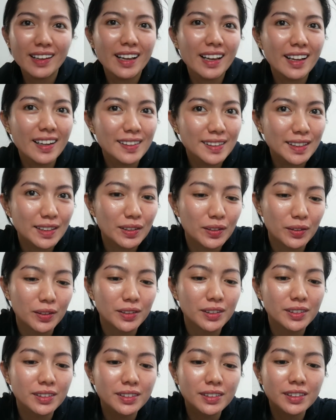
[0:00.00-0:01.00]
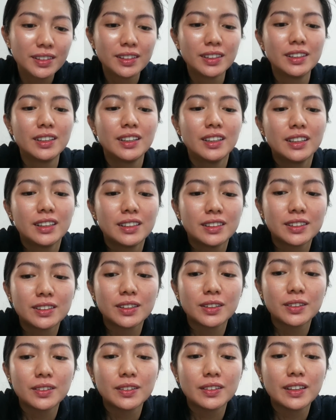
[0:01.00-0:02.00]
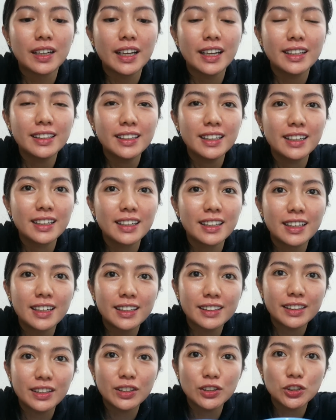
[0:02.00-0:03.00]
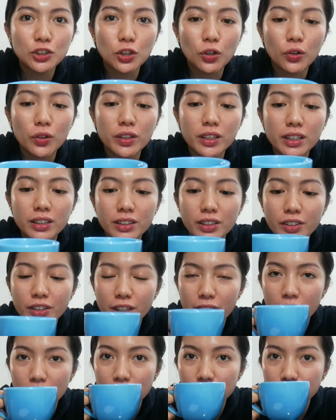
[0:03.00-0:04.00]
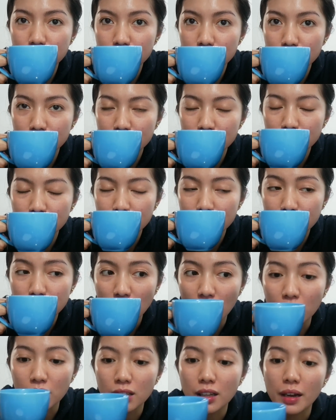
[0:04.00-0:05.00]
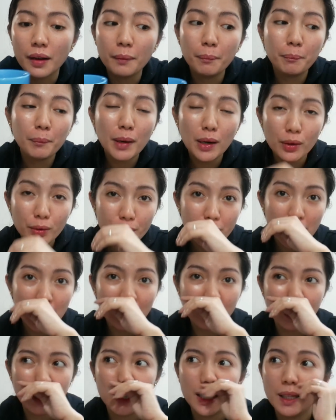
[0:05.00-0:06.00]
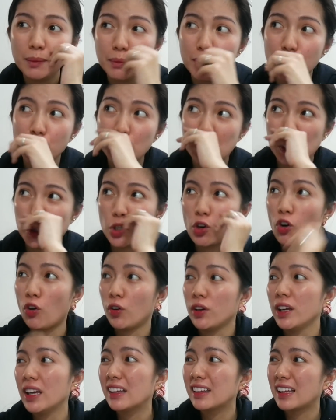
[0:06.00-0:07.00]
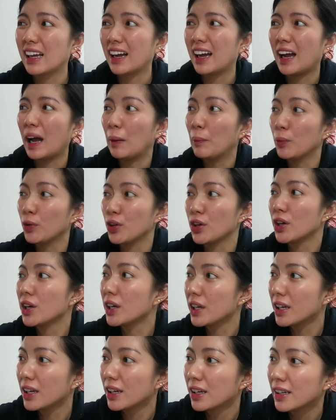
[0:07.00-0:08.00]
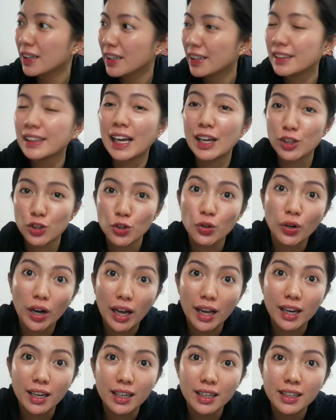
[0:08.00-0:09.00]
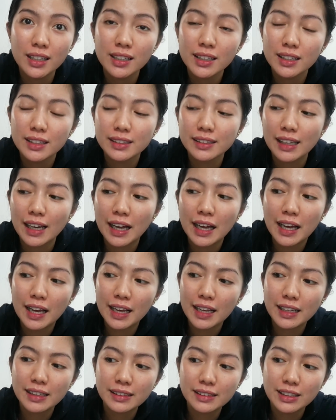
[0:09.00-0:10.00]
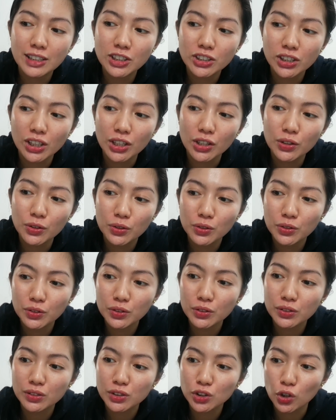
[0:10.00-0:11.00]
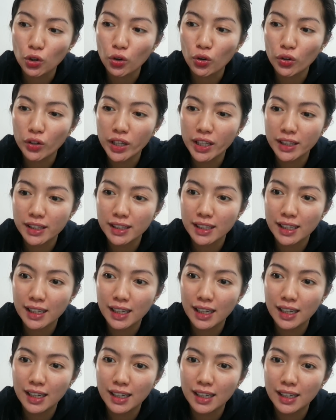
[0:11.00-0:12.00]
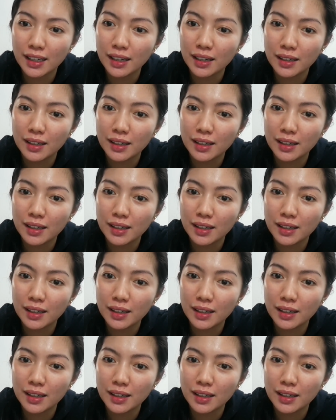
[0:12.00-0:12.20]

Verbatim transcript: Ingay kasi dun. So, ayan na ang ating chocolate drink. And ang bango niya, alam niyo yung chocolate na amoy natural, na hindi siya yung chocolate na